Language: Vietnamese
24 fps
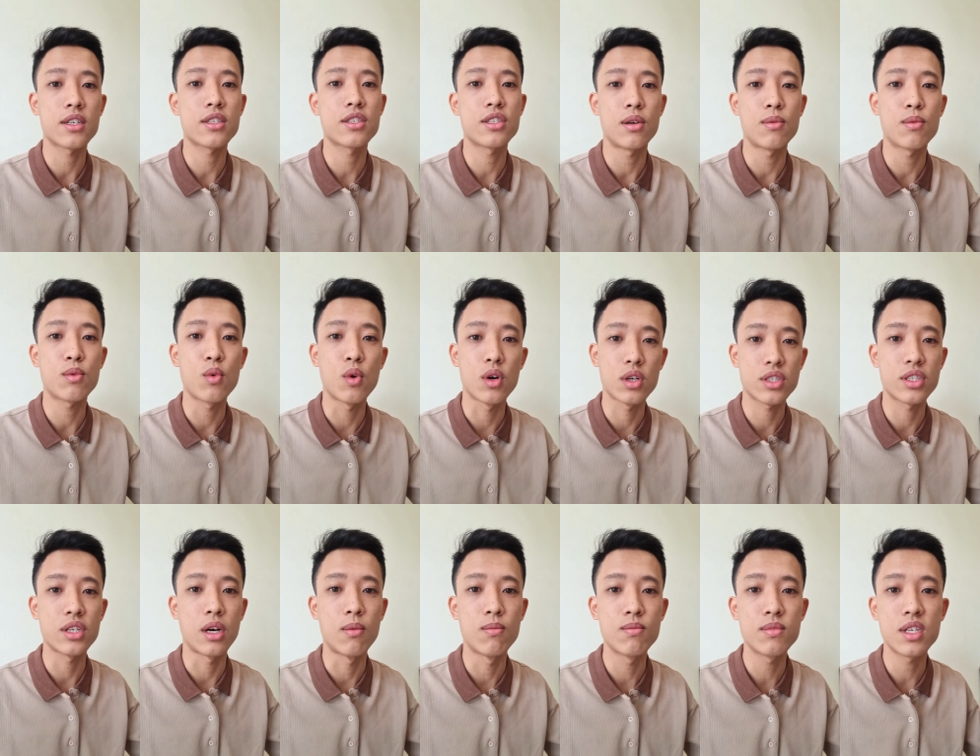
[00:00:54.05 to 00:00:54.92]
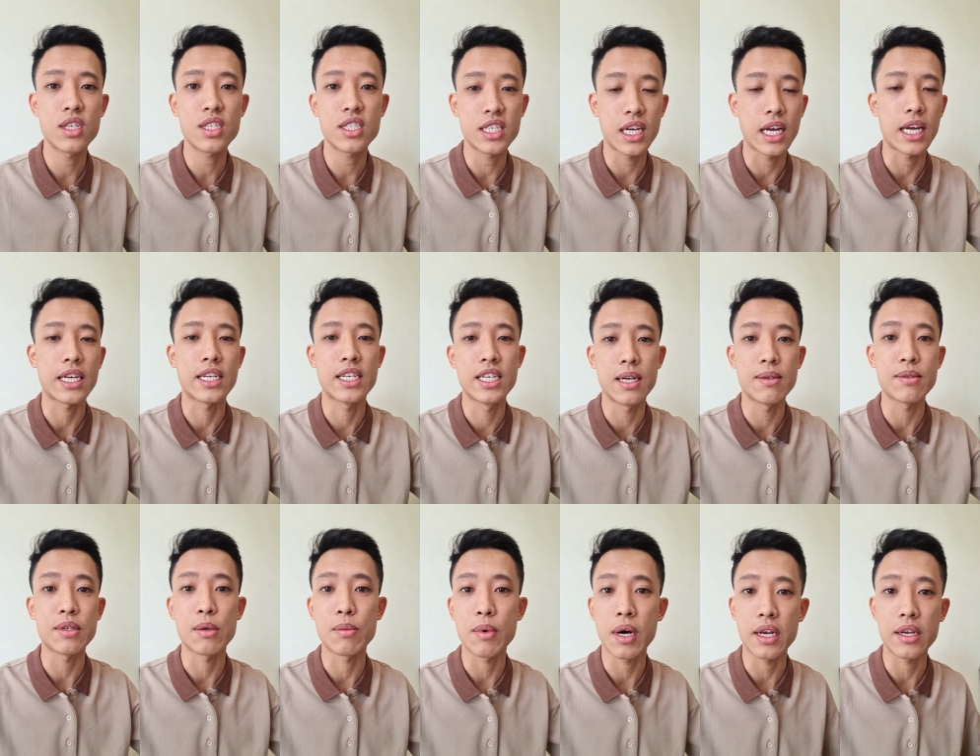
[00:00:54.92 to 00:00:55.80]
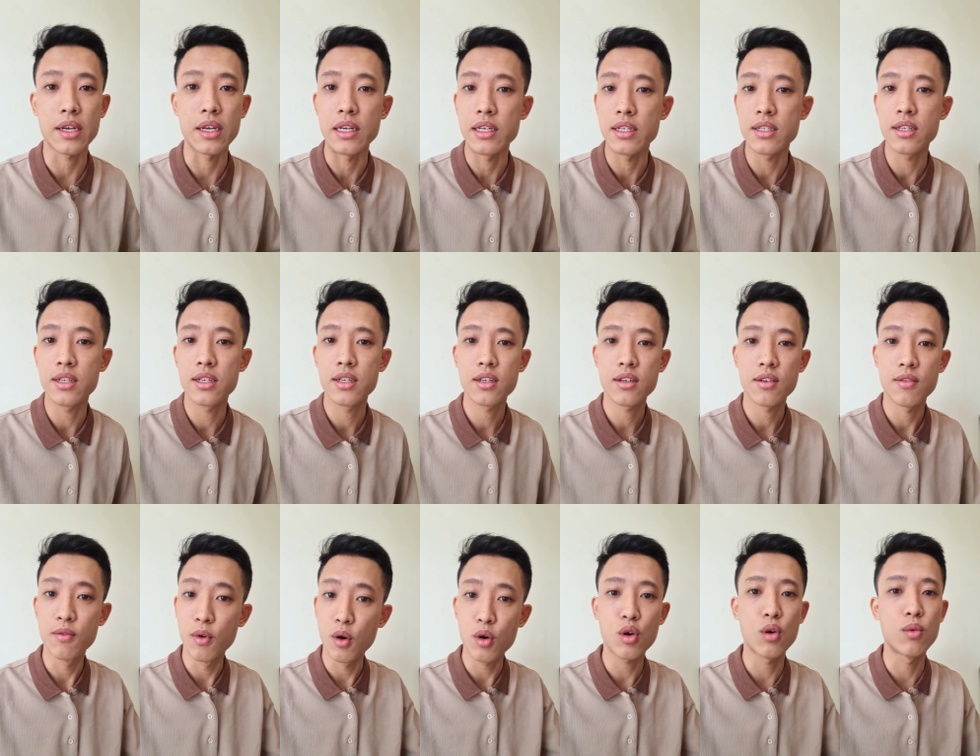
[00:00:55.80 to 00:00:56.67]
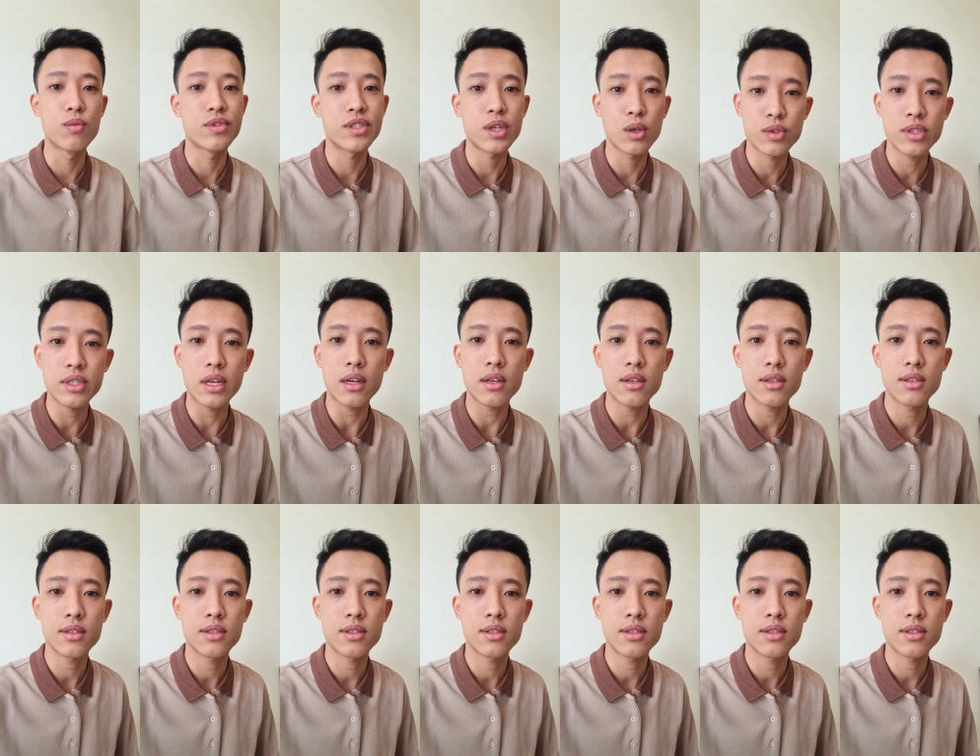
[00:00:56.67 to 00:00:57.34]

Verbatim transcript: trong cuộc sống những trải nghiệm của bạn ấy vô cùng sâu sắc